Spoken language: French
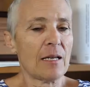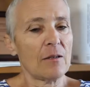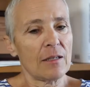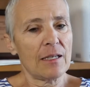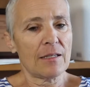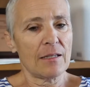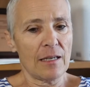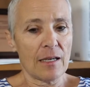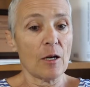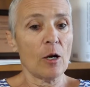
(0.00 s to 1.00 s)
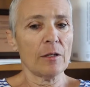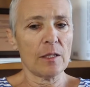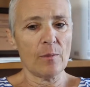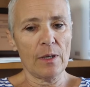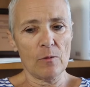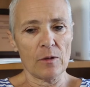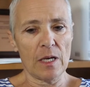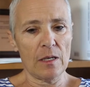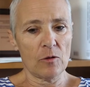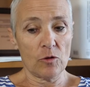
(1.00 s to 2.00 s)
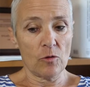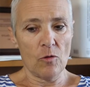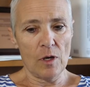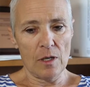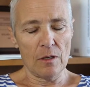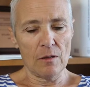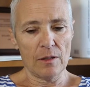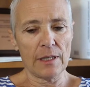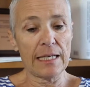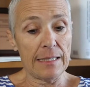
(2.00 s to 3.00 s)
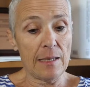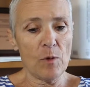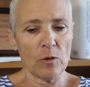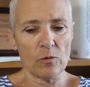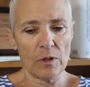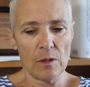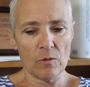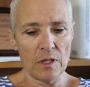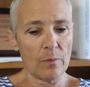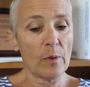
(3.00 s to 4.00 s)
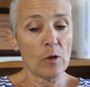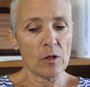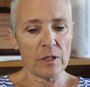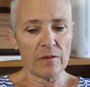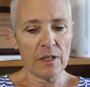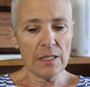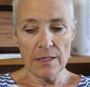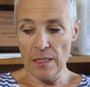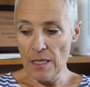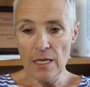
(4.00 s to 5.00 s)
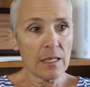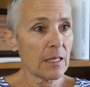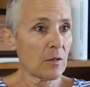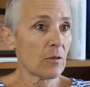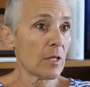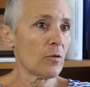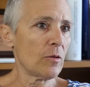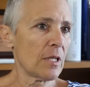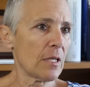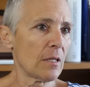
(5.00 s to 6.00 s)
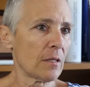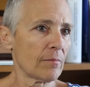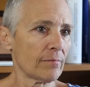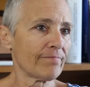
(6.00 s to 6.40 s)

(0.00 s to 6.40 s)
alors là, c'est un grand débat auquel je crois euh, récemment, en tout cas, on ne s'est pas encore livré, c'est qu'est-ce que la justice